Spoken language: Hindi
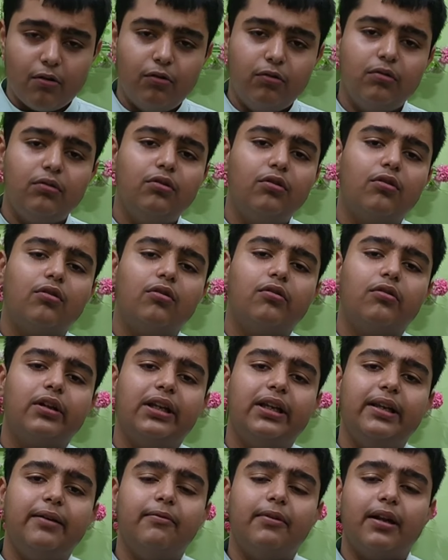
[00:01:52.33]
उन लोगों के
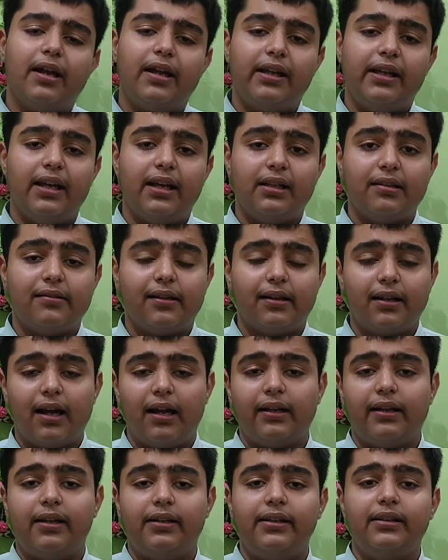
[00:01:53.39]
लिए बनाया गया था
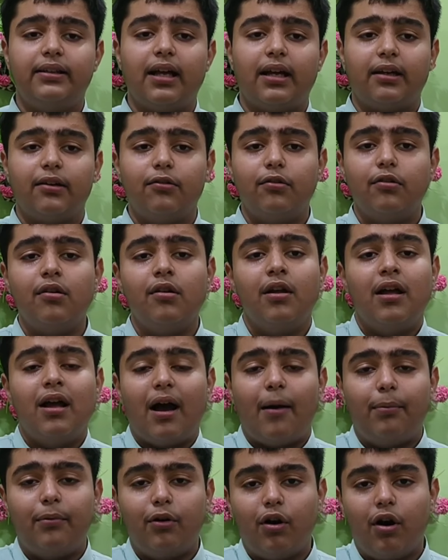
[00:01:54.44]
सरकार के लिए ताकि वो
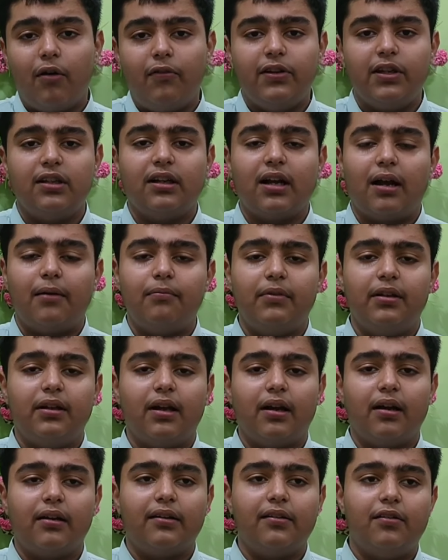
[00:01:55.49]
अपने ऑफिशियल काम में
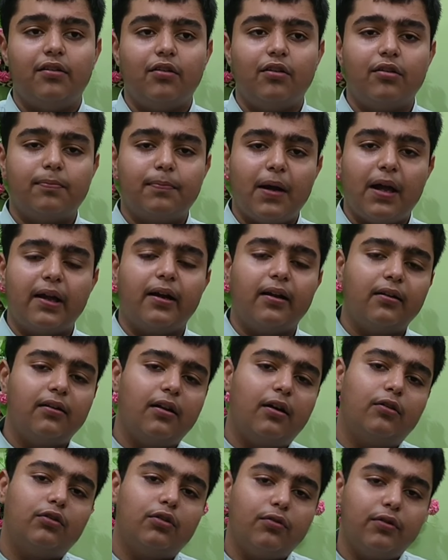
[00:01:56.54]
अगर किसी को स्पाई
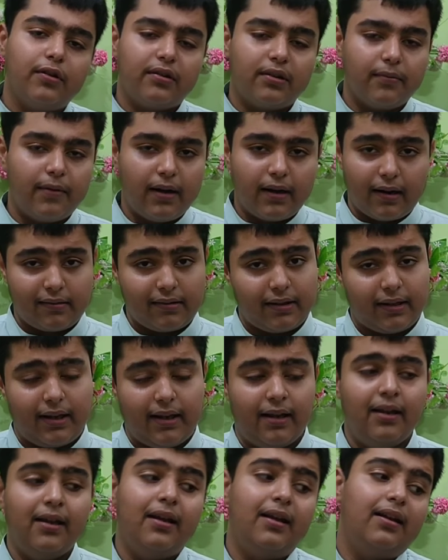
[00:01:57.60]
करना हो तो वो इस्तेमाल कर सकें
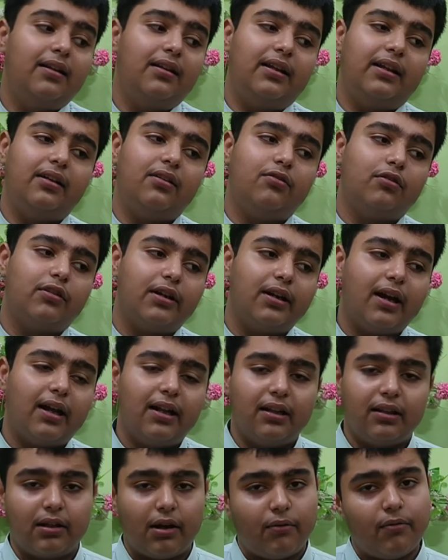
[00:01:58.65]
लेकिन क्योंकि
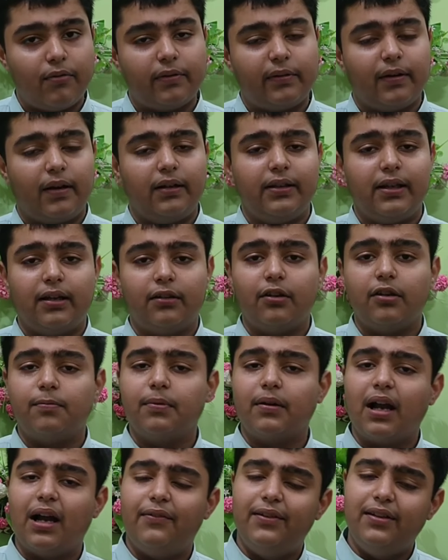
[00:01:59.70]
गलत काम में इस्तेमाल किया है तो इस
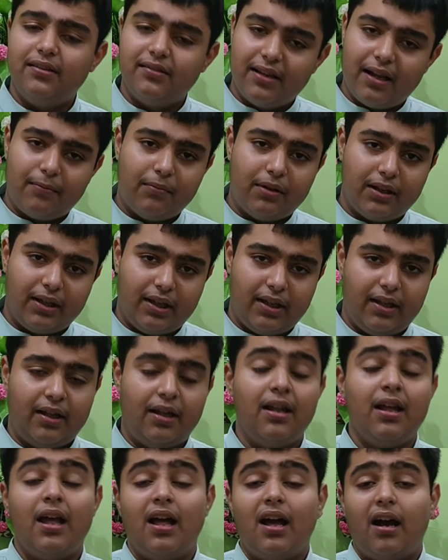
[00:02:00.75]
पर काफ़ी इल्ज़ाम लगे हैं
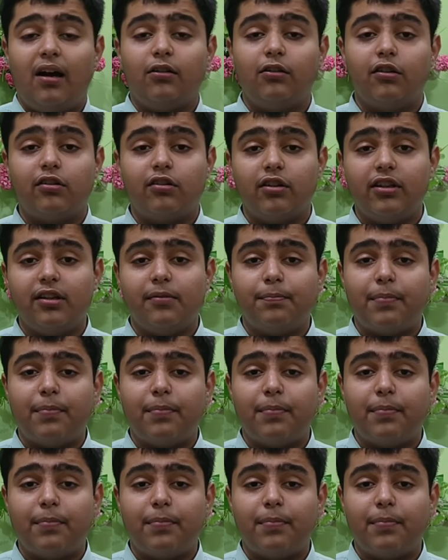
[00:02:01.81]
और दोस्तों